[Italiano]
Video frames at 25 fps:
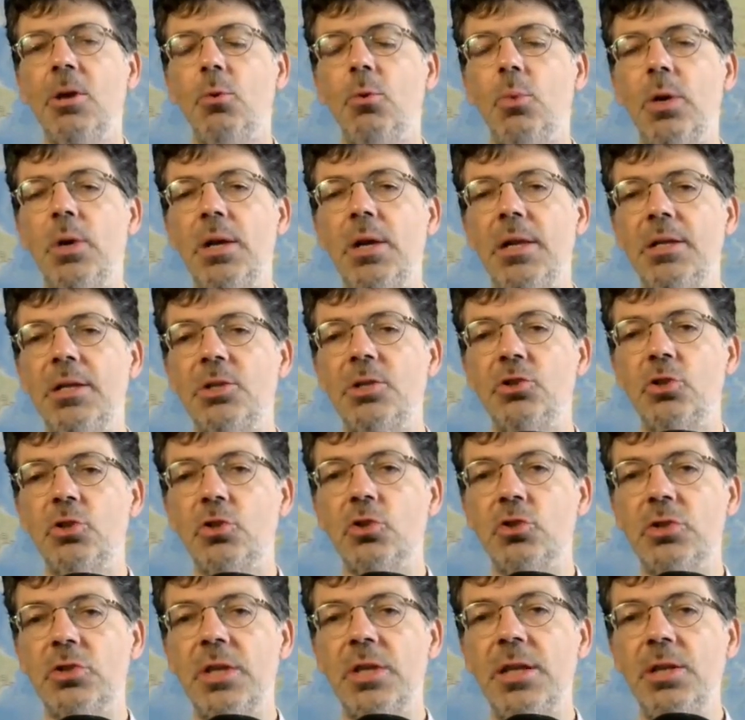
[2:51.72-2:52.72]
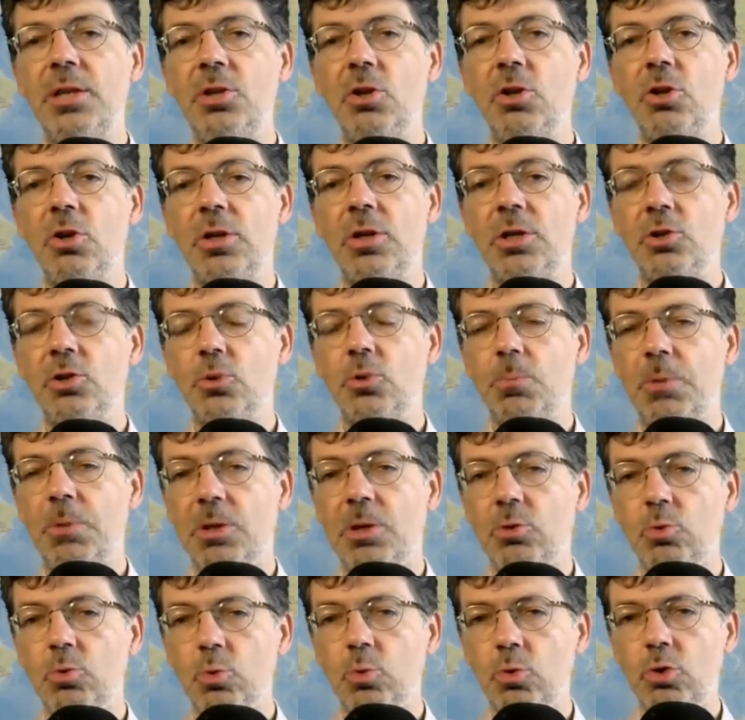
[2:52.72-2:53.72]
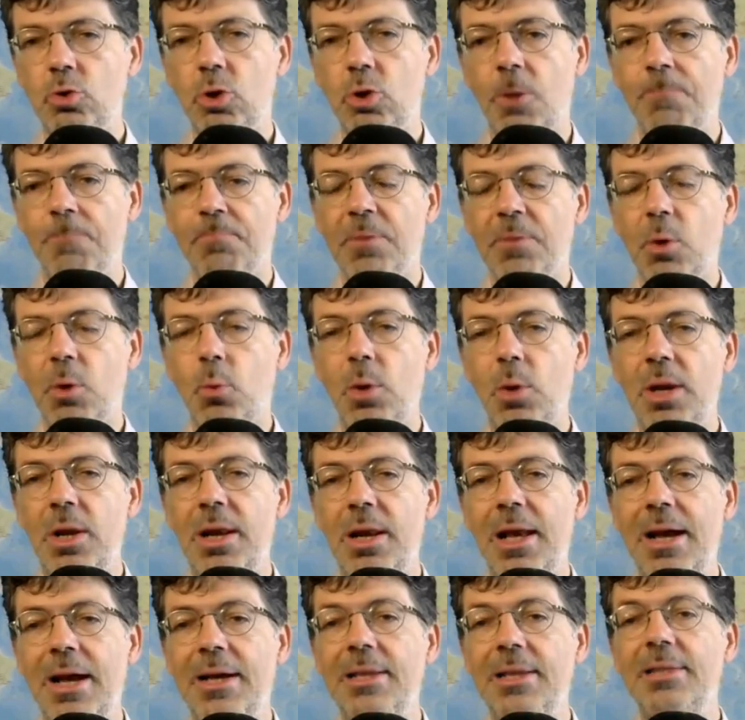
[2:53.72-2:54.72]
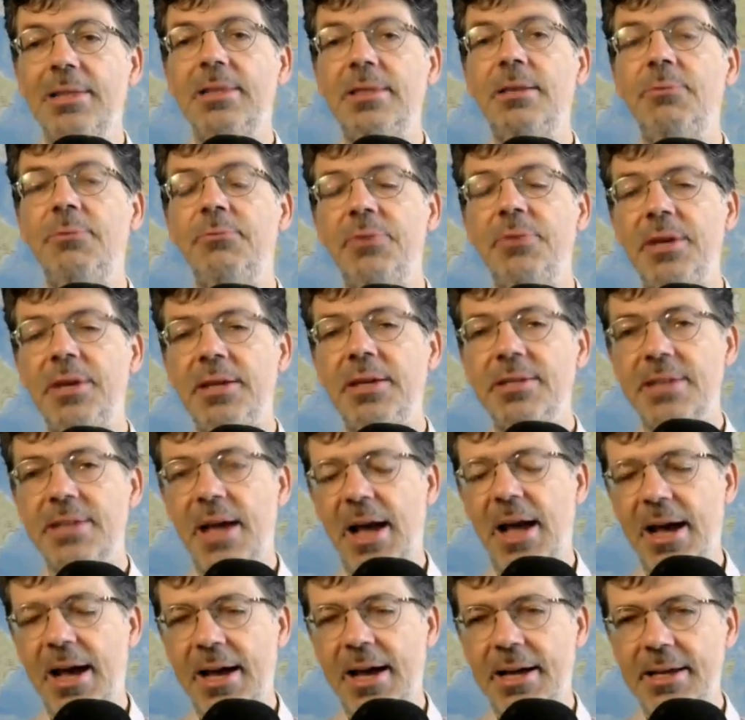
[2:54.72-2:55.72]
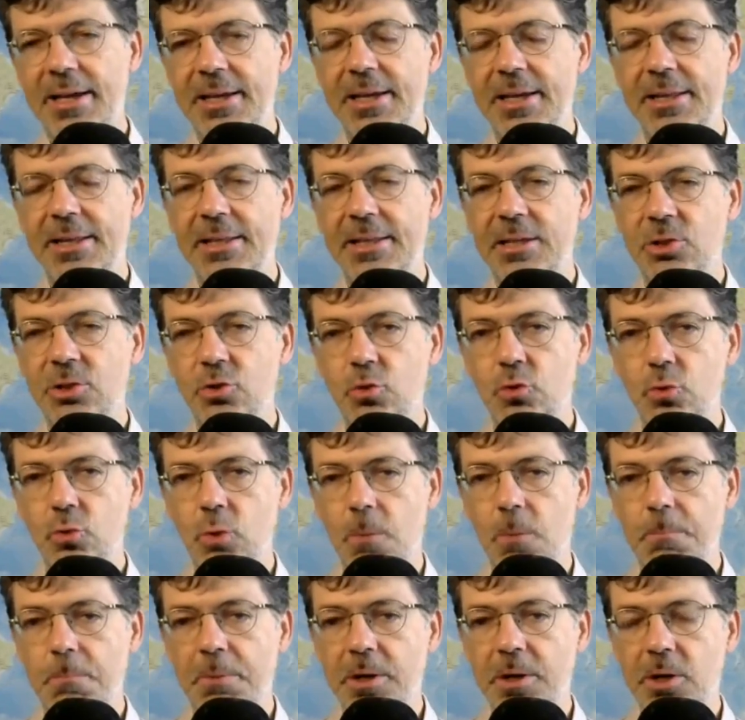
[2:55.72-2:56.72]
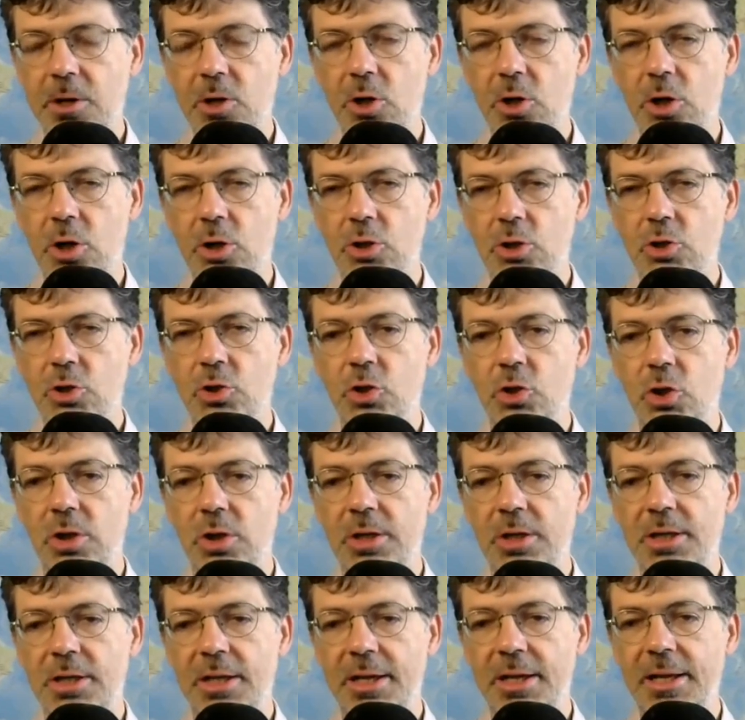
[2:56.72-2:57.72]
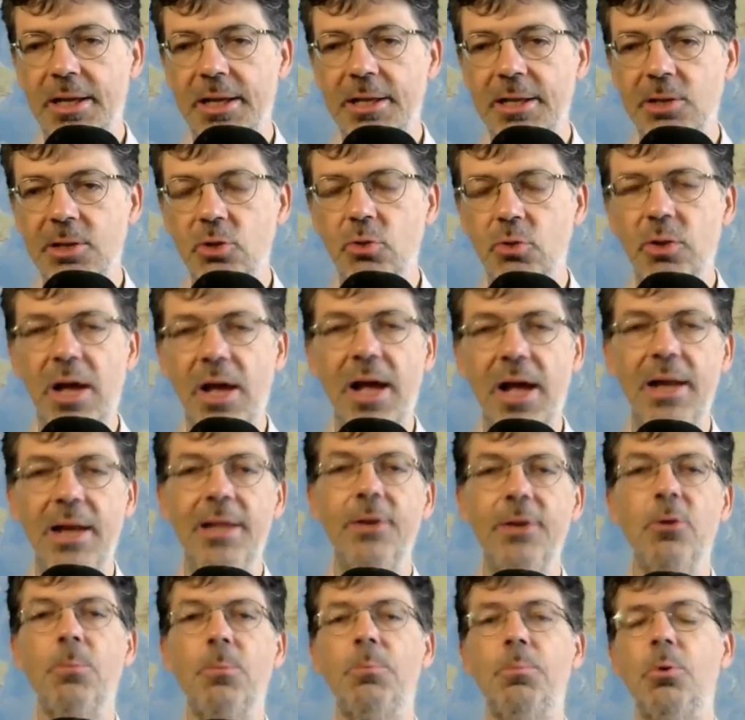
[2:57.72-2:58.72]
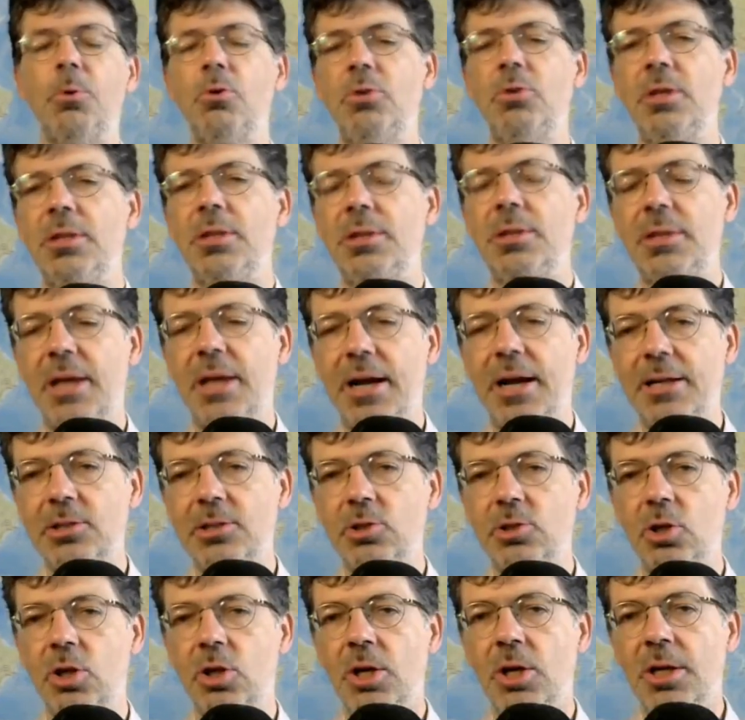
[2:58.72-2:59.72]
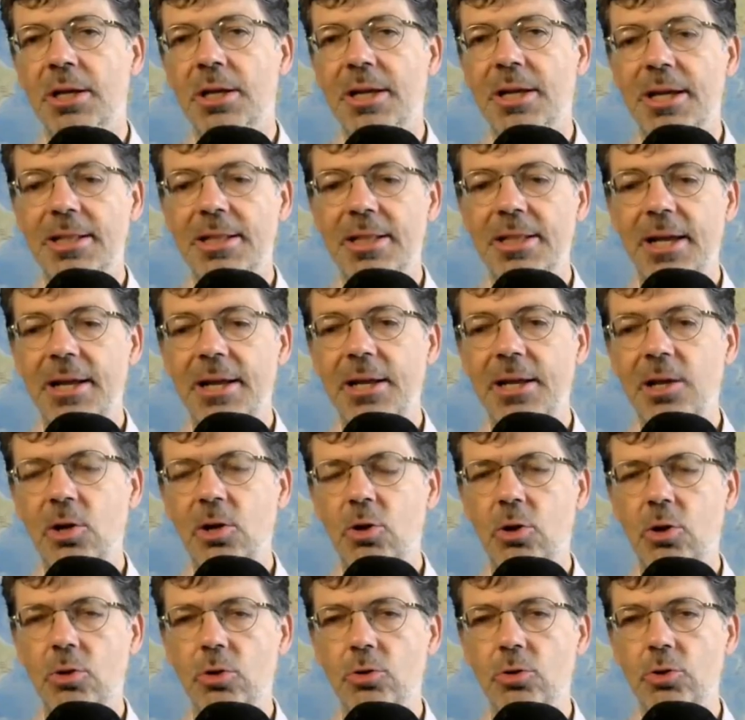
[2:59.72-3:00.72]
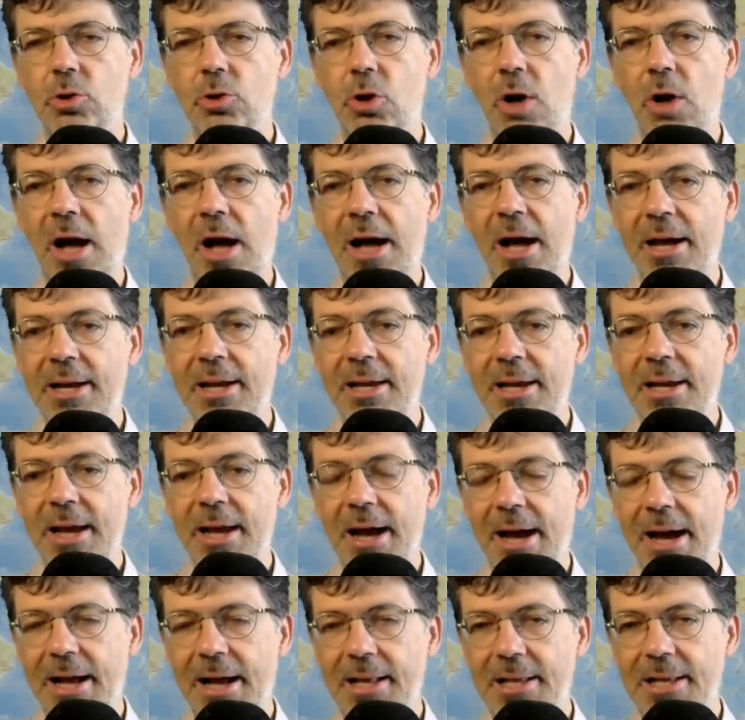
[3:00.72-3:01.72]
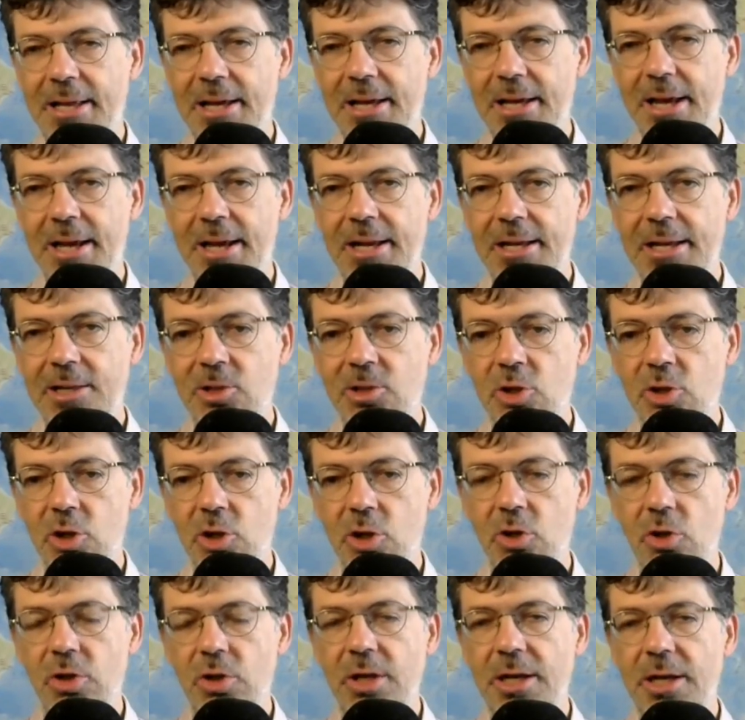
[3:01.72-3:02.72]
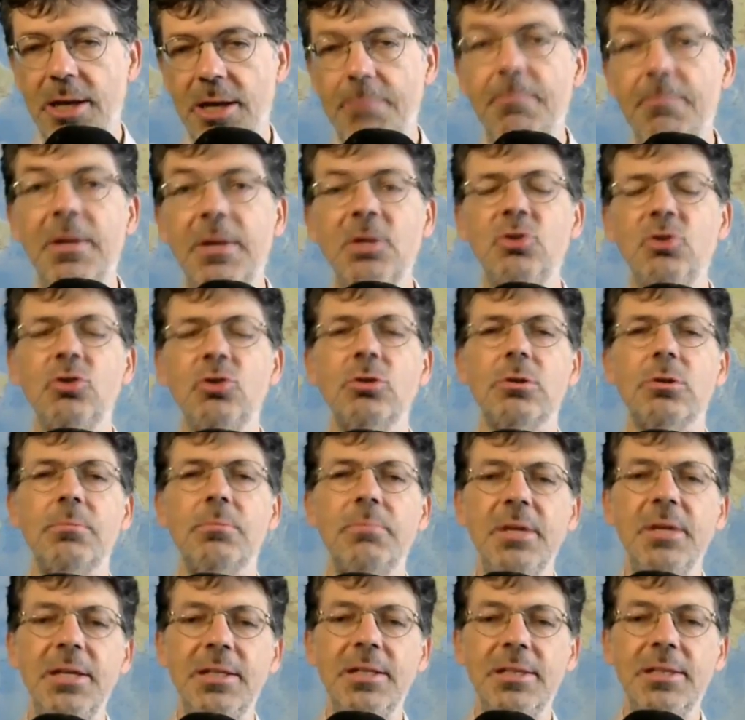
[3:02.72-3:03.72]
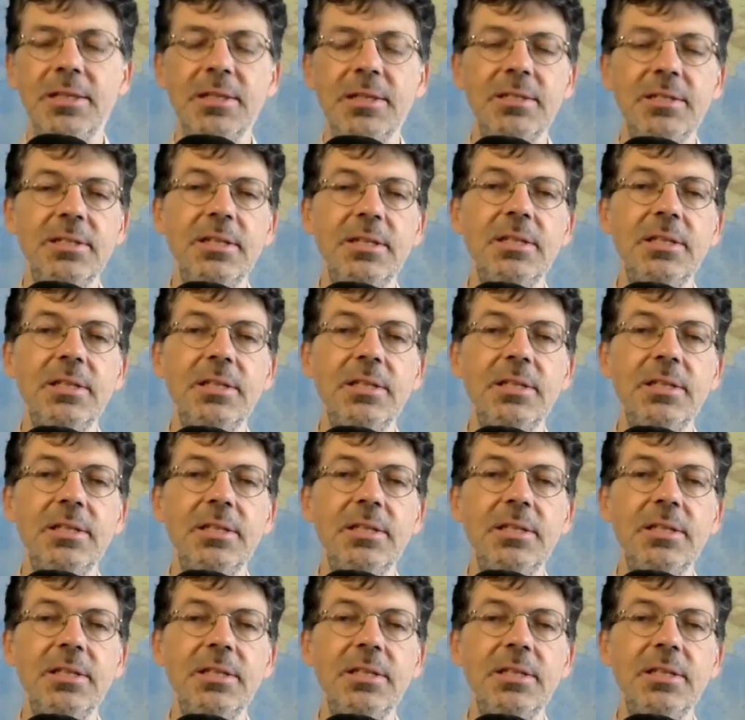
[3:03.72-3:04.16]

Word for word: quel sostegno e soprattutto quella eh, difesa anche nel suo percorso eh, elettorale non può nient'altro che andare incontro anche agli elettori che maggiormente si